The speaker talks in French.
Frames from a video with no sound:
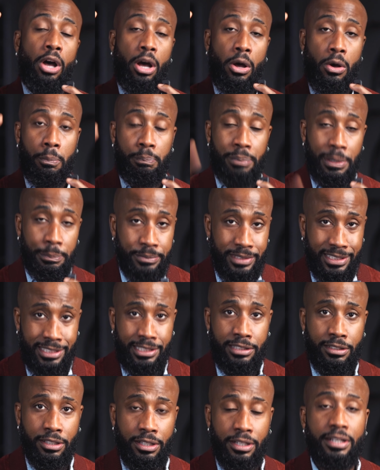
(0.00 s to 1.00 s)
euh,
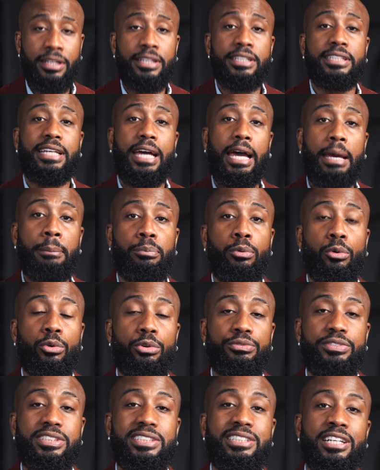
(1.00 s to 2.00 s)
peptide, crème pour le
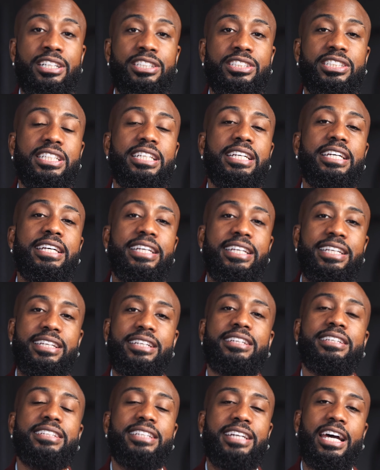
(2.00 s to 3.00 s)
visage
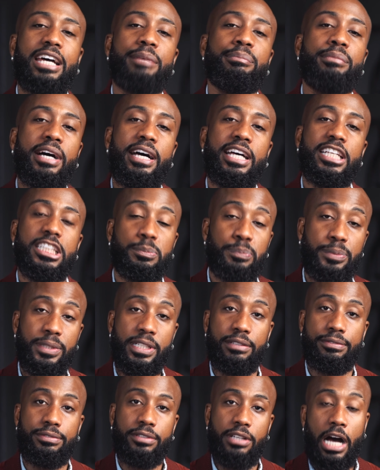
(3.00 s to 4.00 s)
et crème
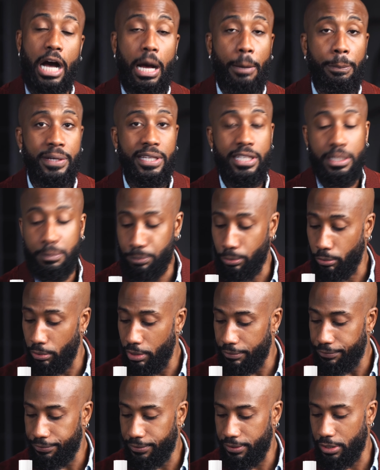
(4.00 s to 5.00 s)
SPF. Après, pour
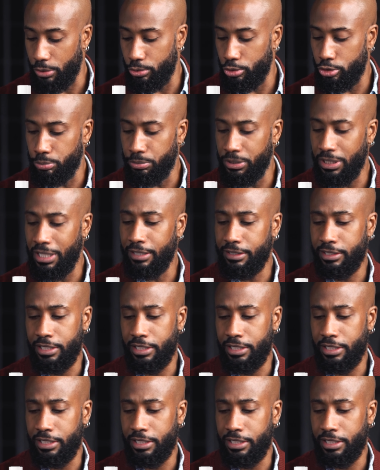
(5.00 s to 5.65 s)
la fin, là où je mets de la